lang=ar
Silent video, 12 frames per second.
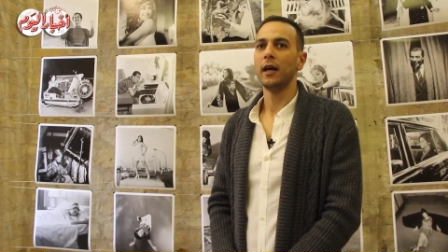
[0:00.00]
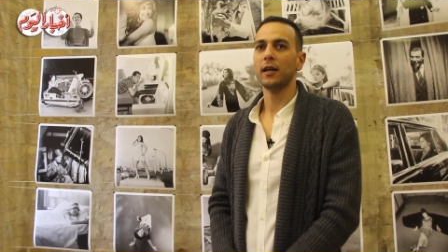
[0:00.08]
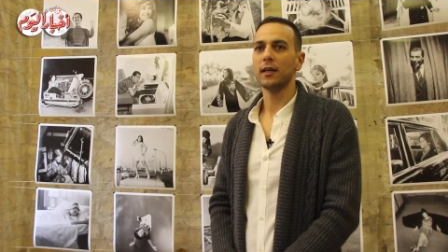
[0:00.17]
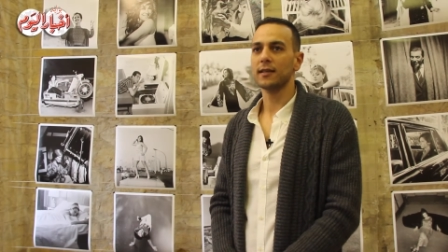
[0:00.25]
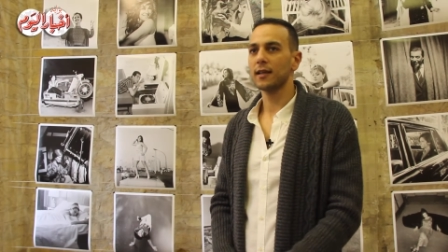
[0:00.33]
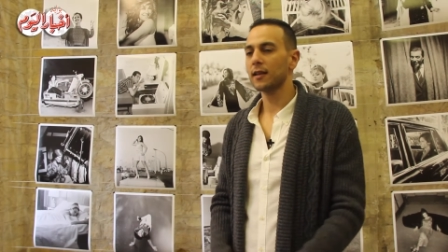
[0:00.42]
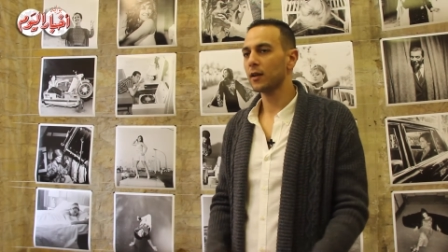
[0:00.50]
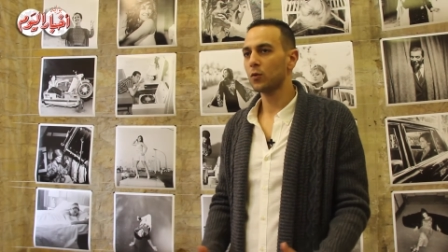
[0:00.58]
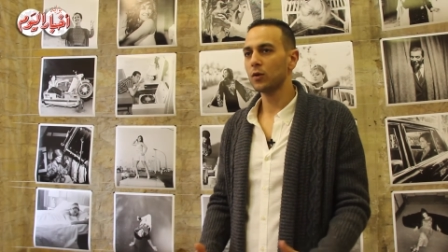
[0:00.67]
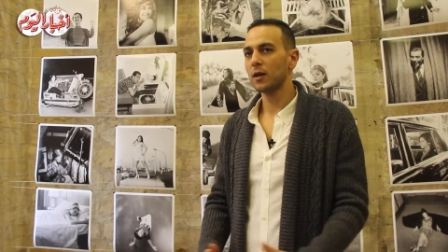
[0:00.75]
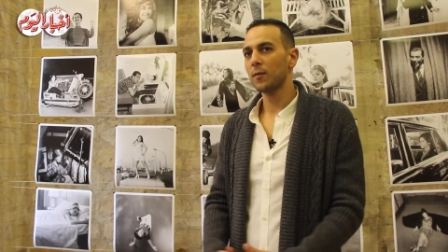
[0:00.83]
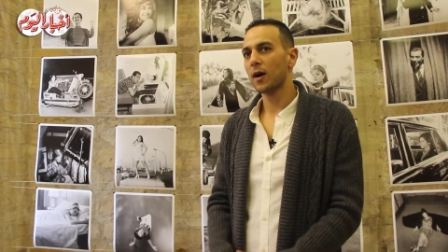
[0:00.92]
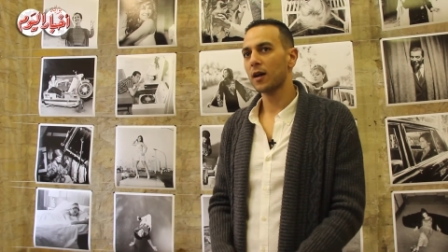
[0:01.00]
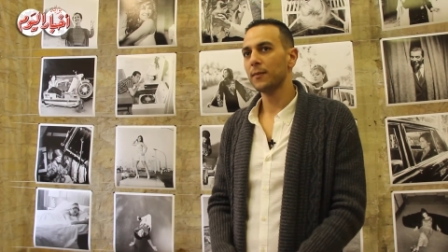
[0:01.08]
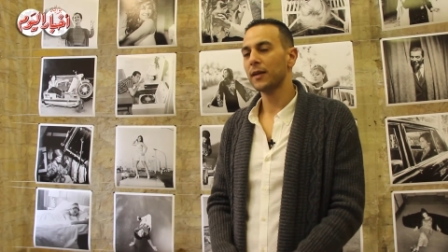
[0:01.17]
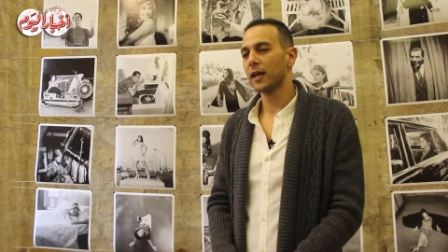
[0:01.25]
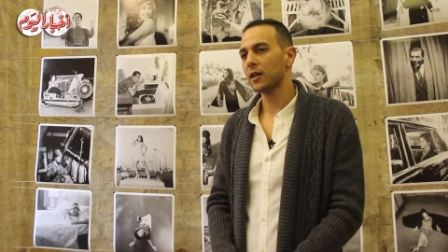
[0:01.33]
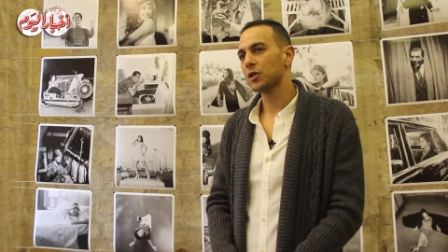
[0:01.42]
احنا قصدنا يكون المعرض
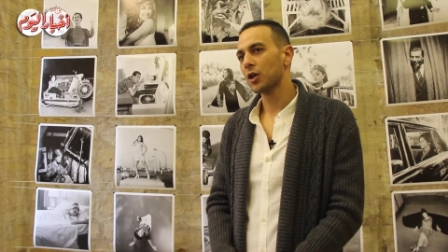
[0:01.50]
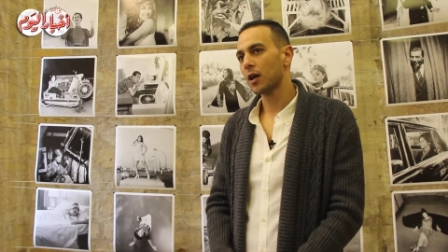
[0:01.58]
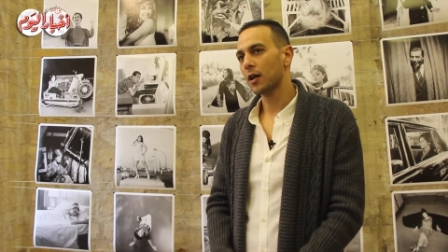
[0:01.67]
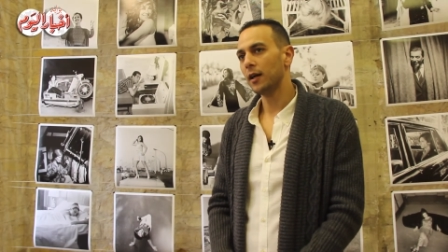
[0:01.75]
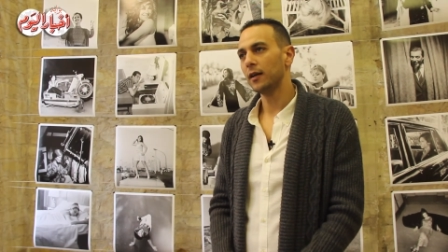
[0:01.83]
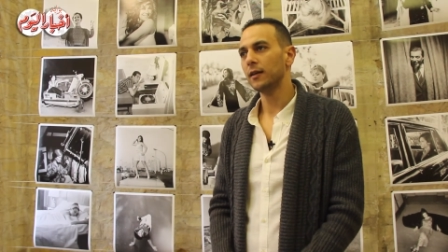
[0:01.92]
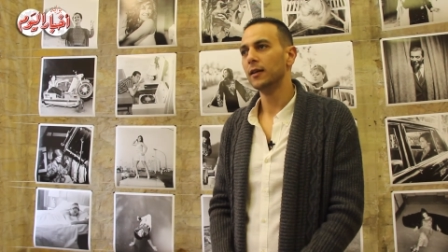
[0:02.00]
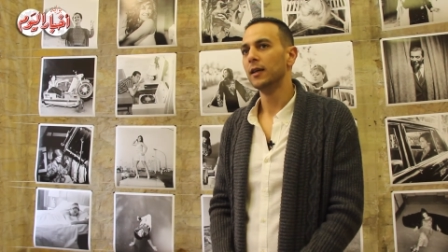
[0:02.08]
من غير شرح